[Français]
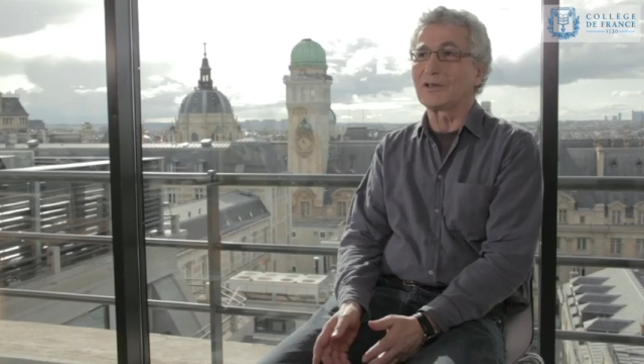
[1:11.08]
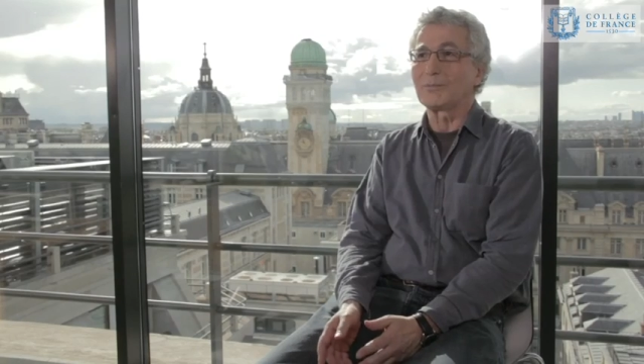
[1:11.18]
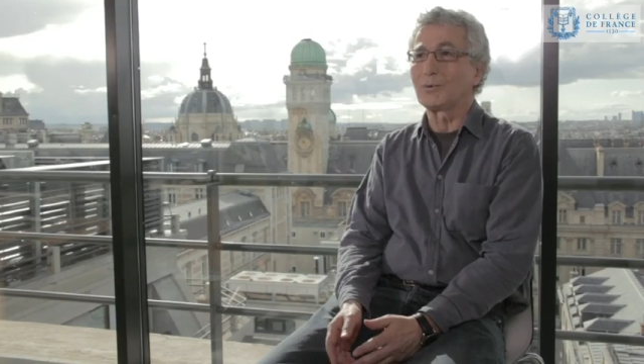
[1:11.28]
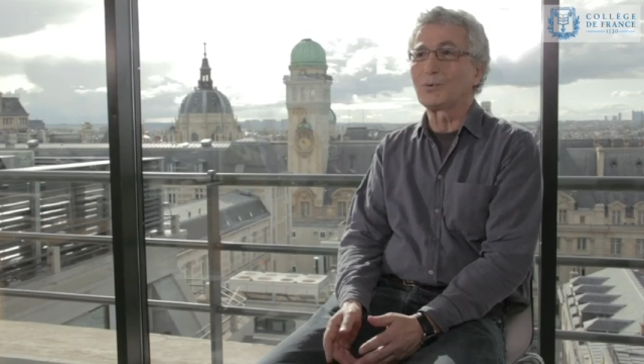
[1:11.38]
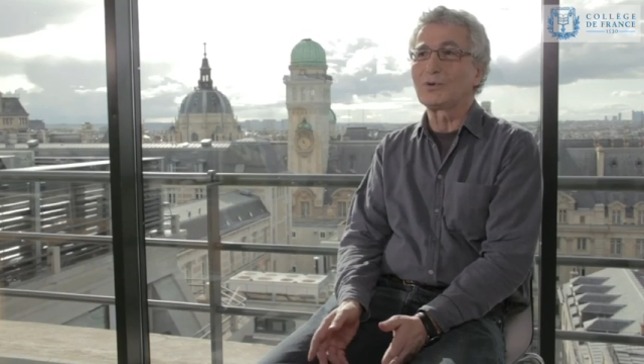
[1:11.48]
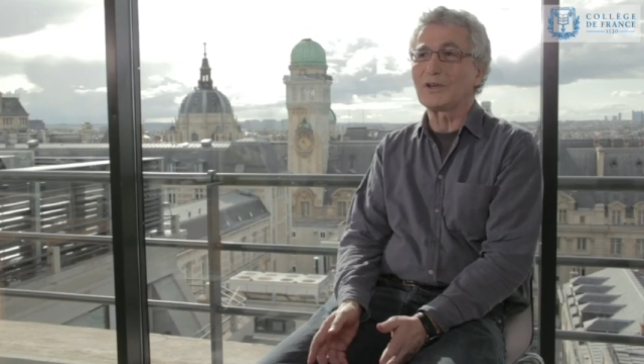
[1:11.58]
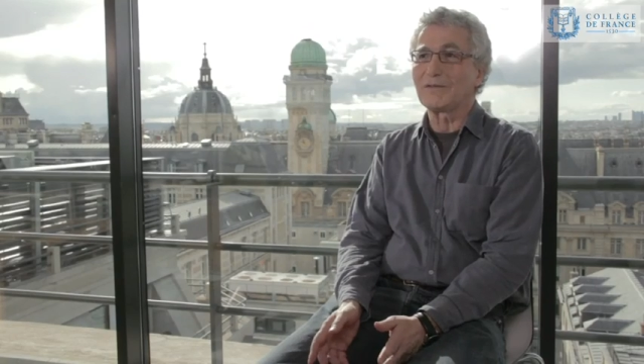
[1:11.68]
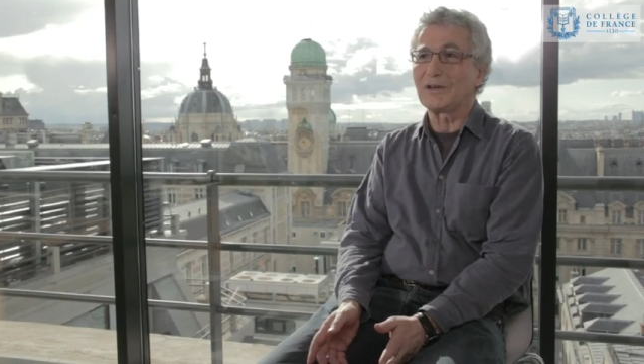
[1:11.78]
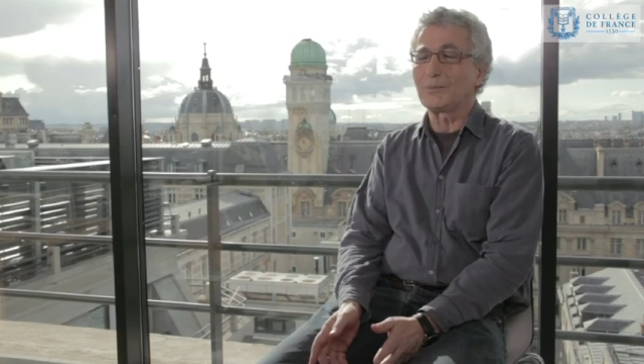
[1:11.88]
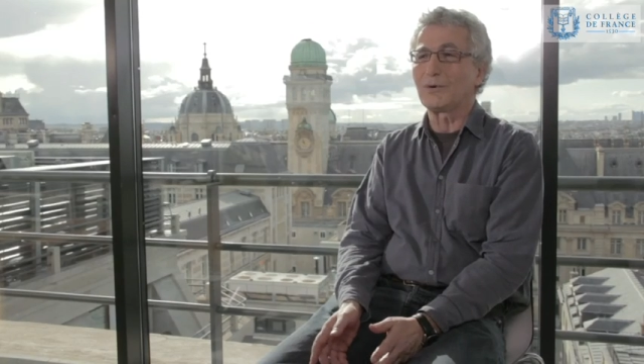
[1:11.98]
il y a beaucoup de
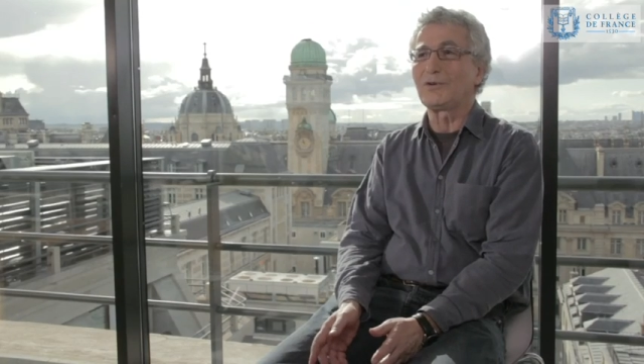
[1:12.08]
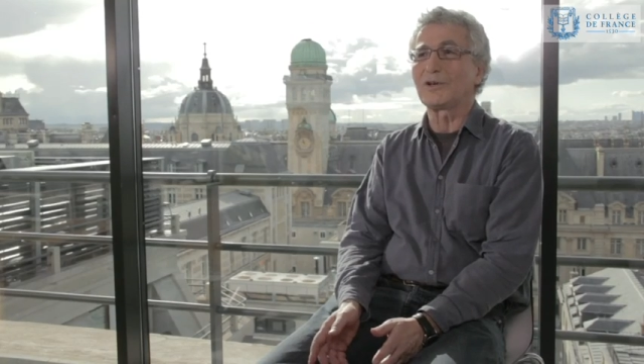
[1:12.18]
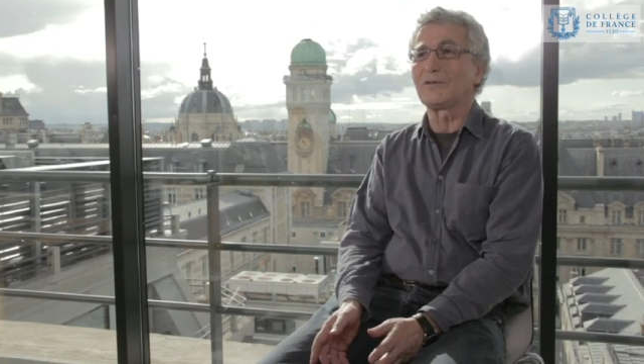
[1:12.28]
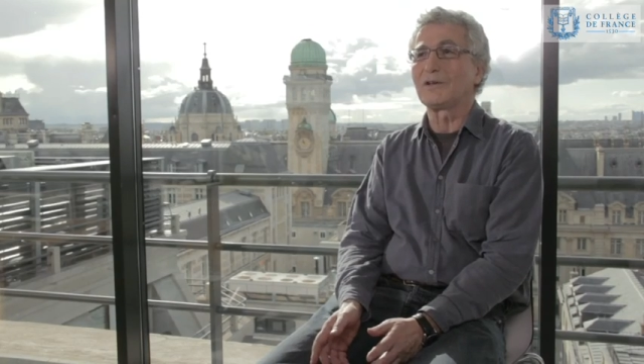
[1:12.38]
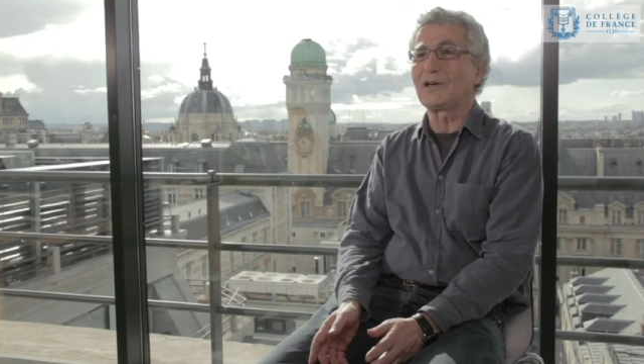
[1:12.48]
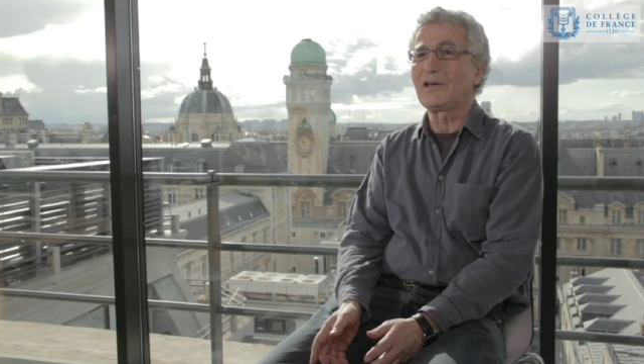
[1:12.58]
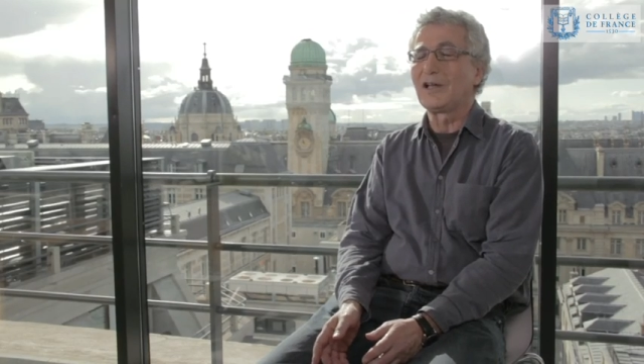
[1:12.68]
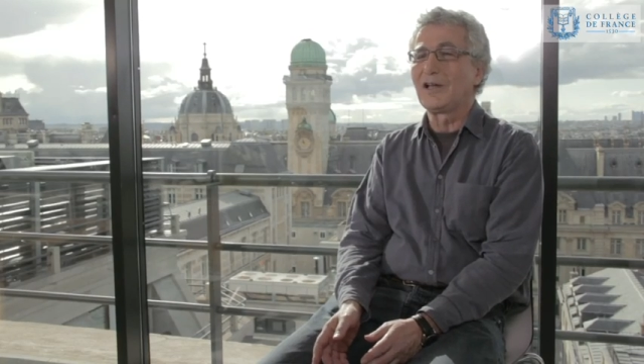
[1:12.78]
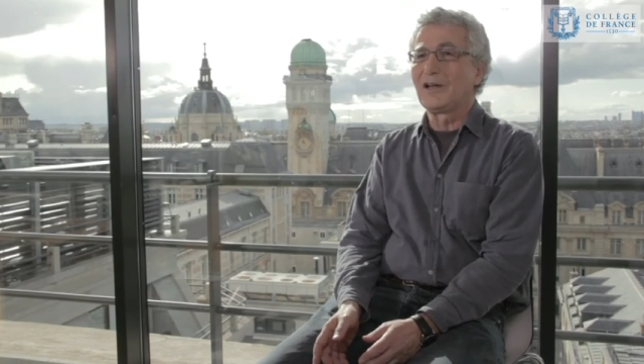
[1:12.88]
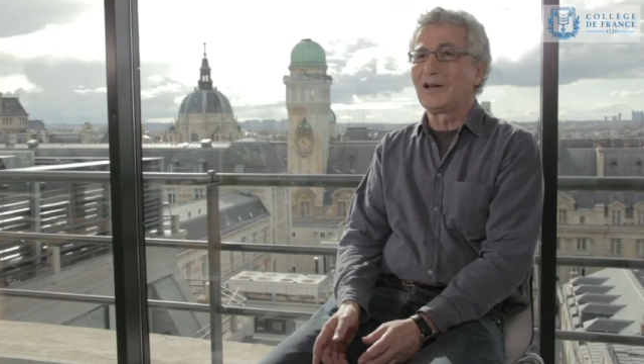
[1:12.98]
travail pour en arriver là.